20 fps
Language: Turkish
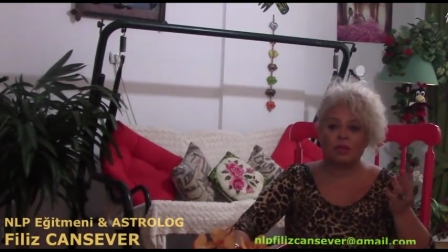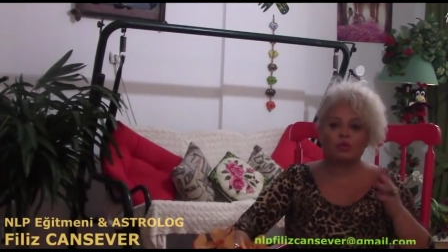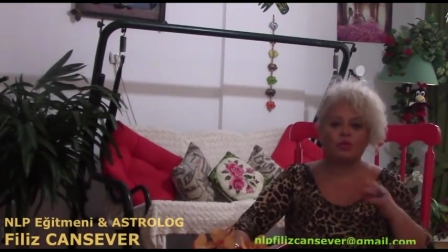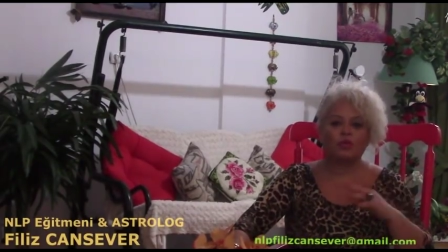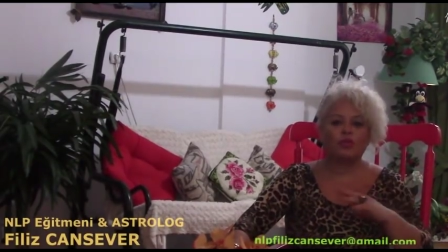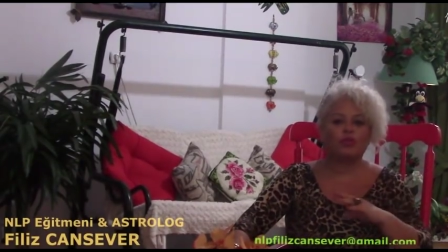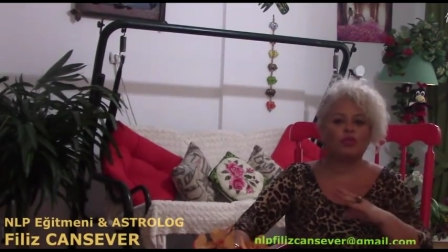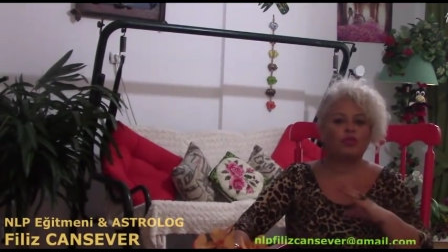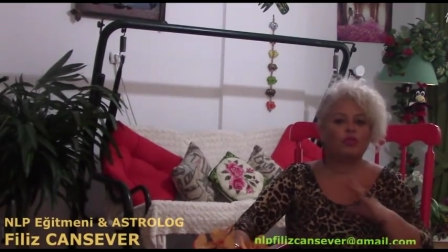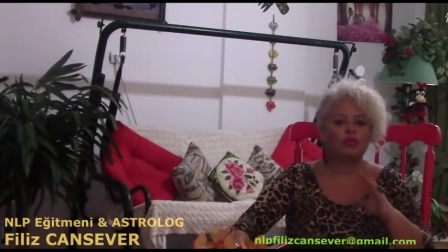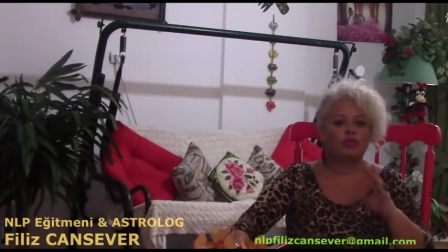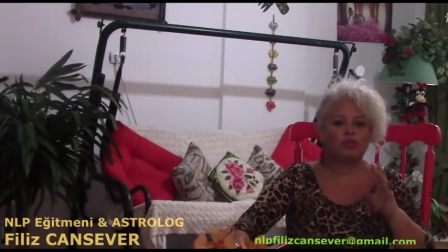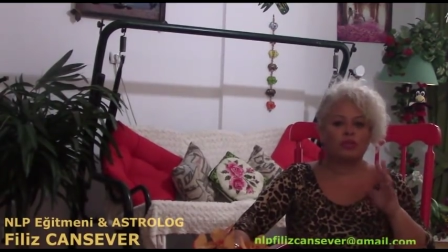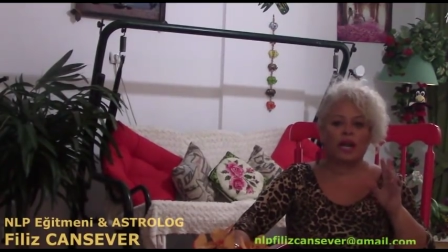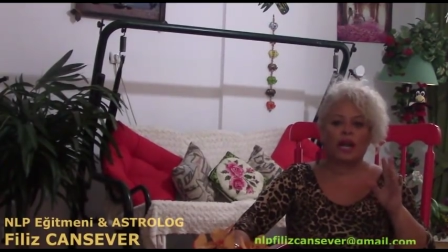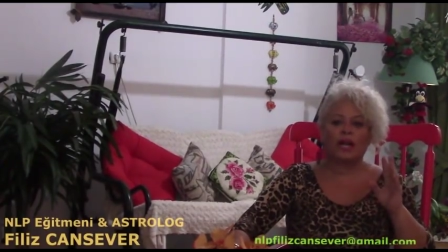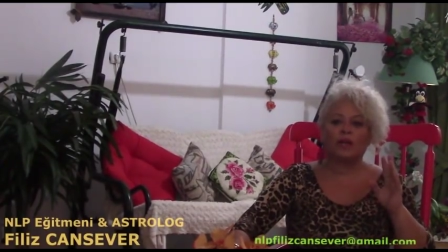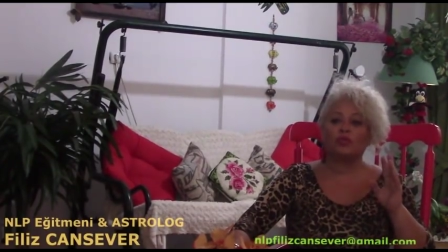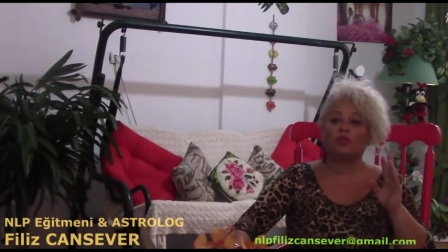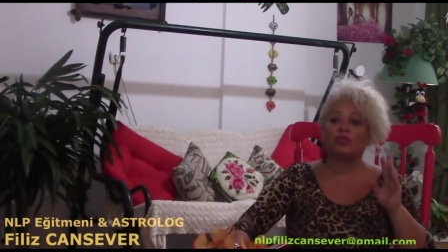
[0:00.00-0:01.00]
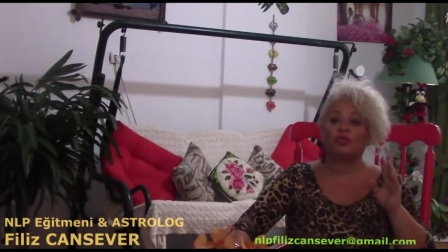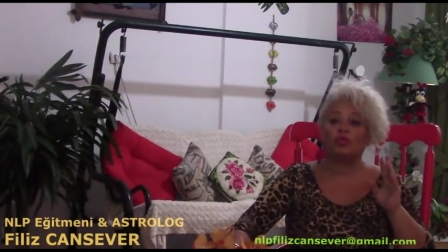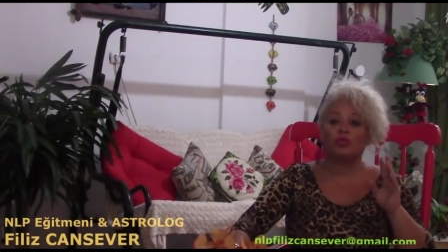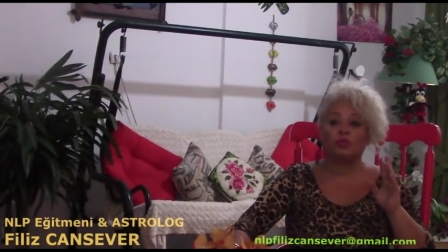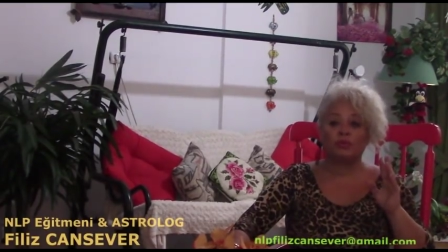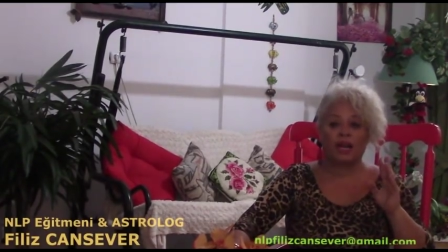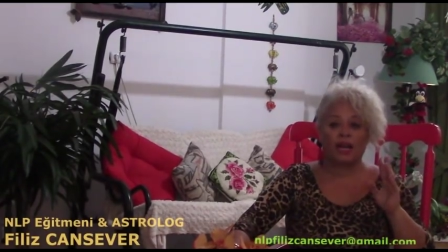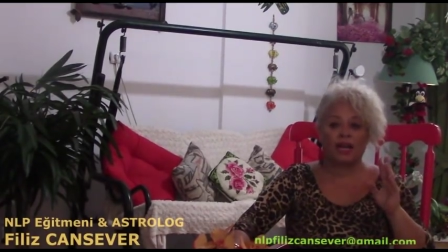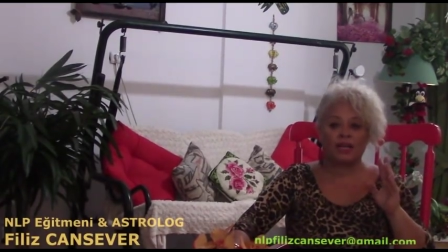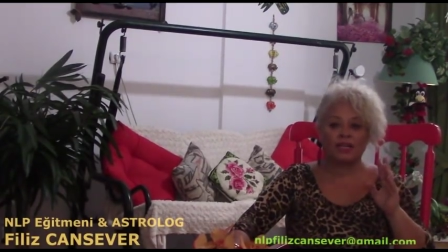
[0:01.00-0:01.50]
bütün bunlar,
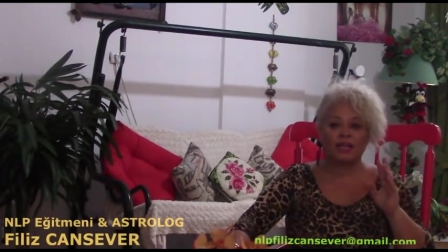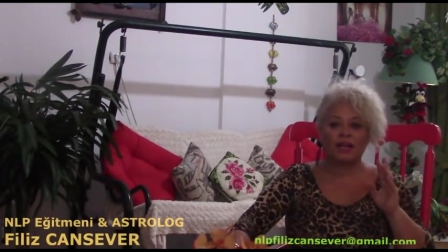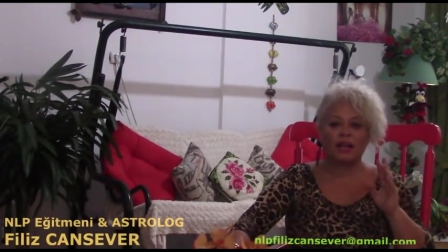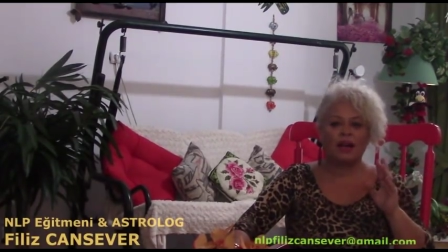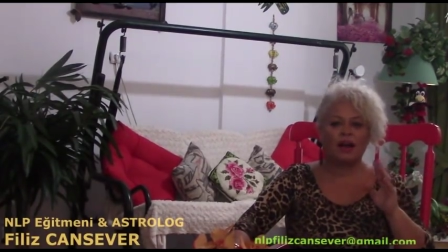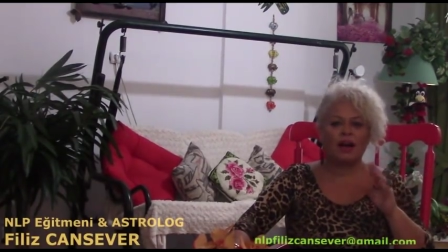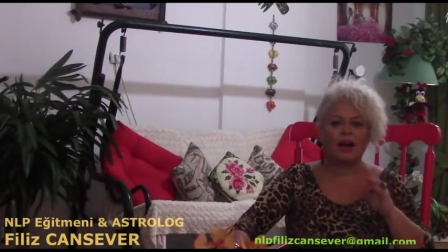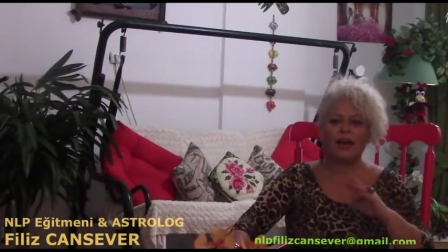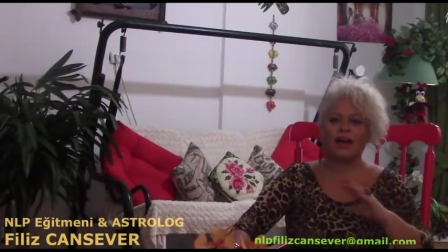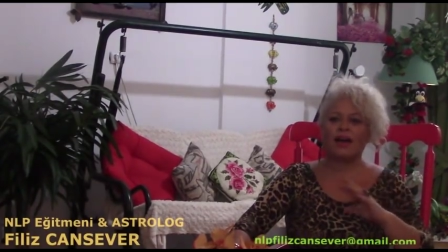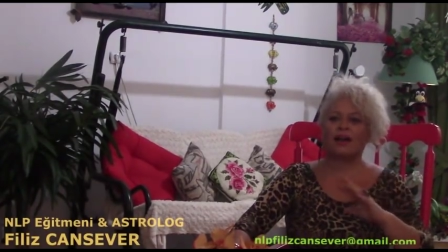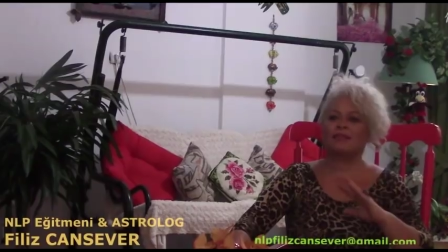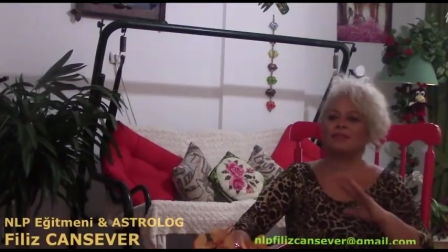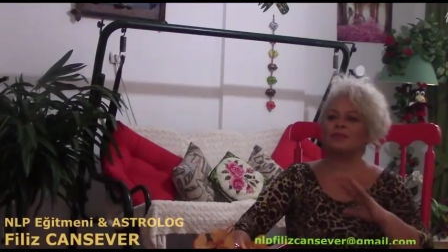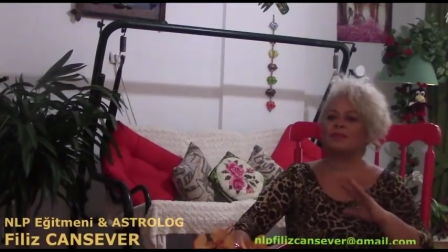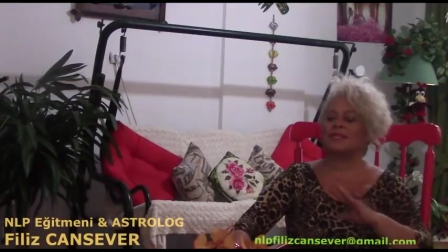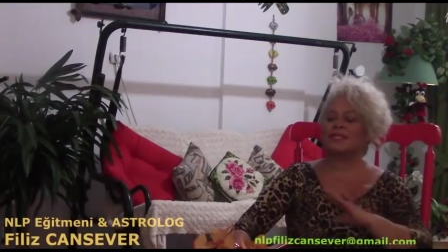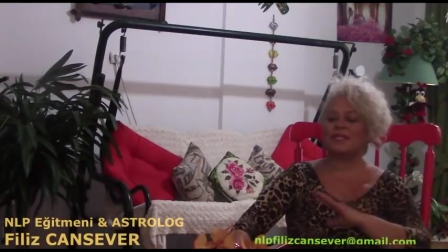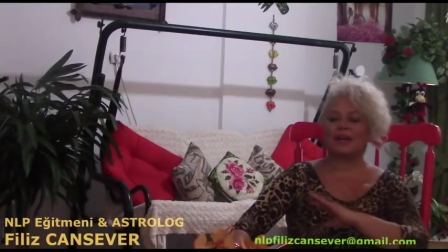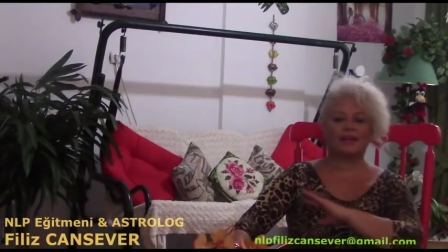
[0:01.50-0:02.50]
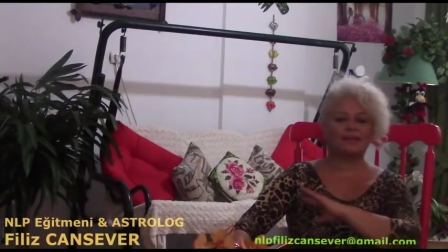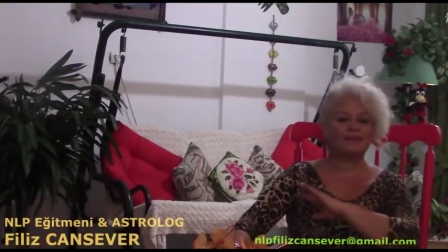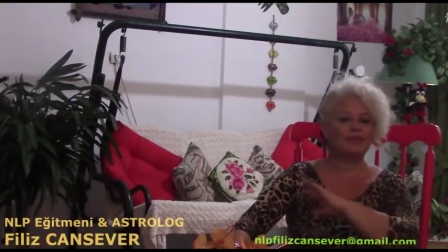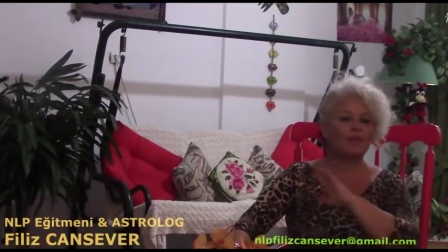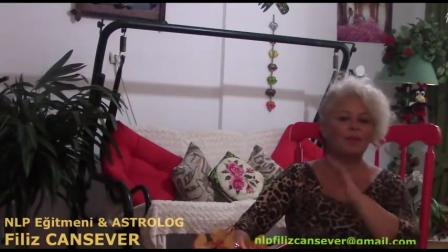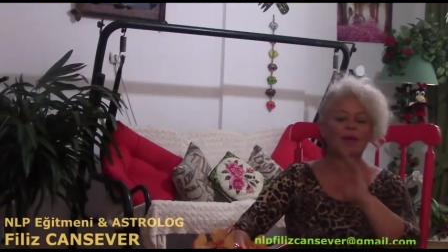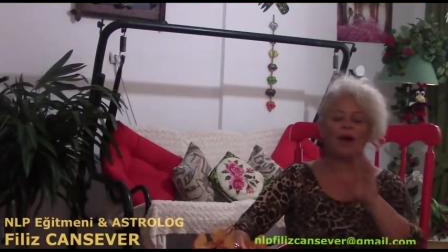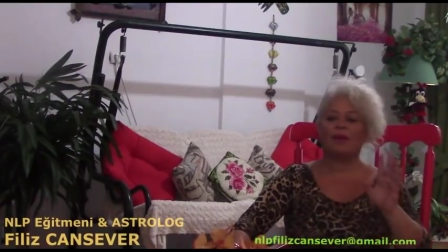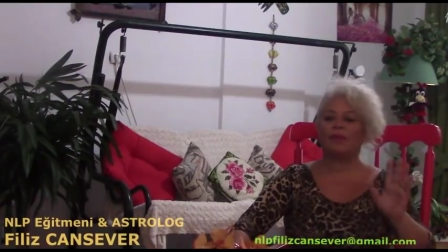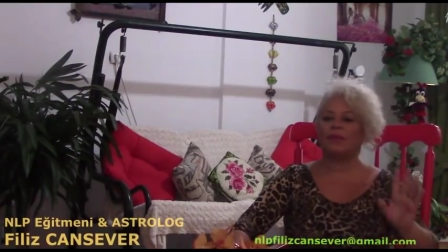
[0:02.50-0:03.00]
tutumlar hayatımızdan
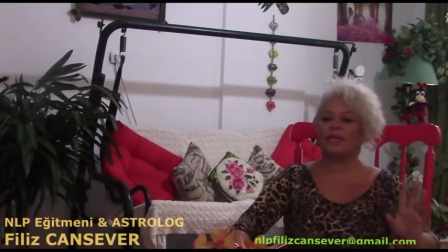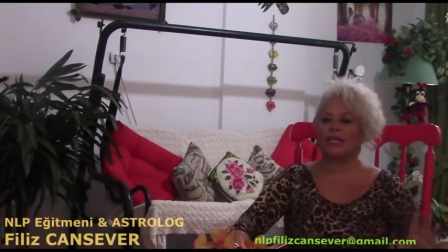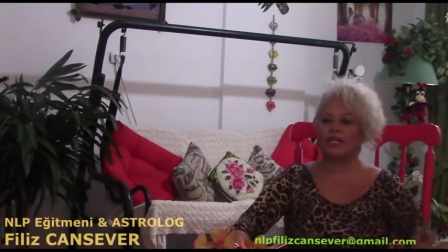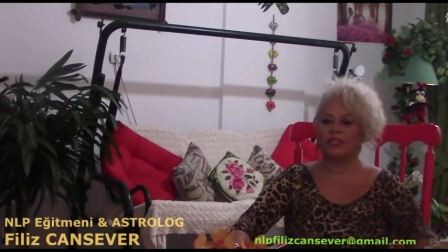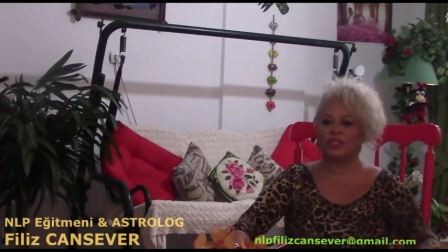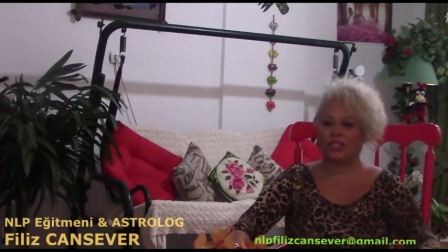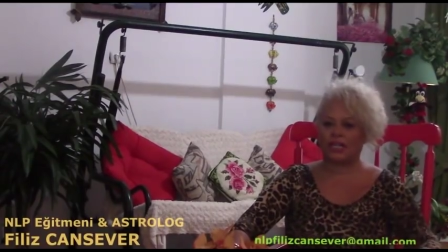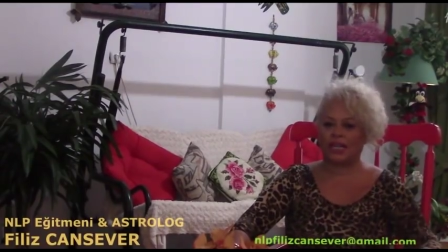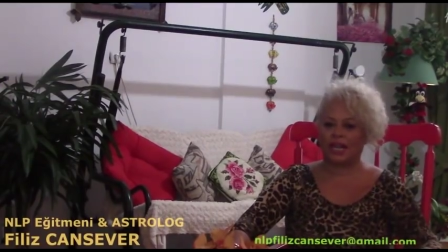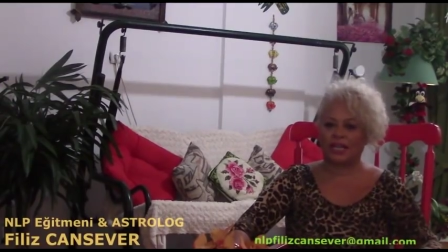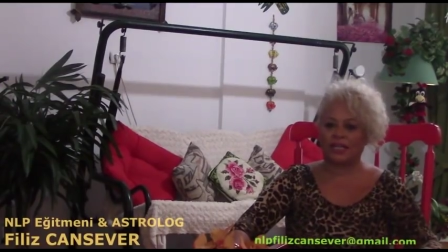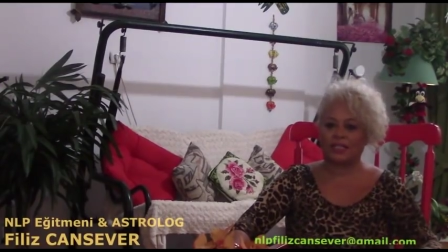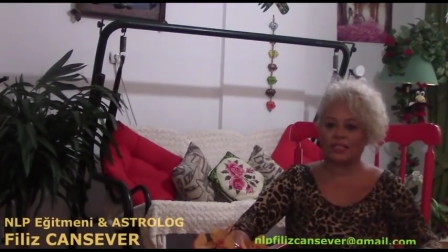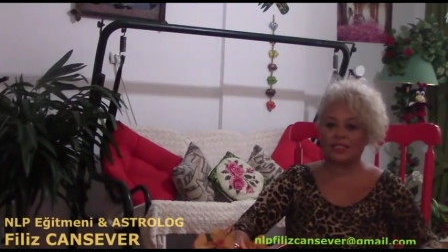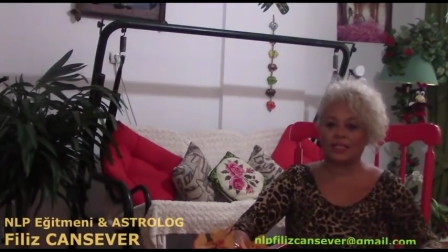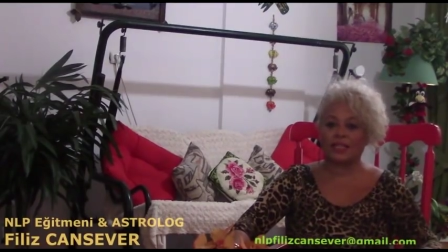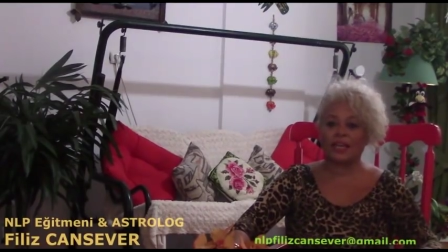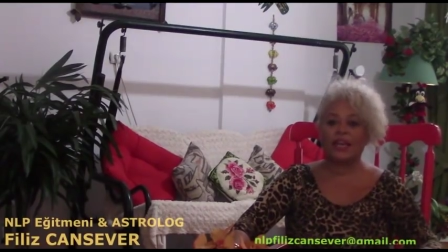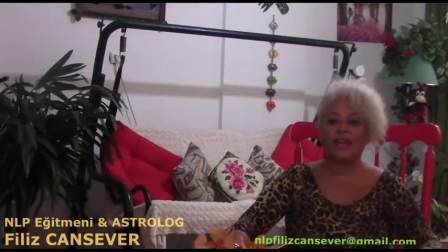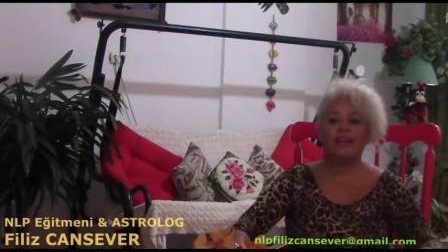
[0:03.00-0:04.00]
tamamıyla çıkartır.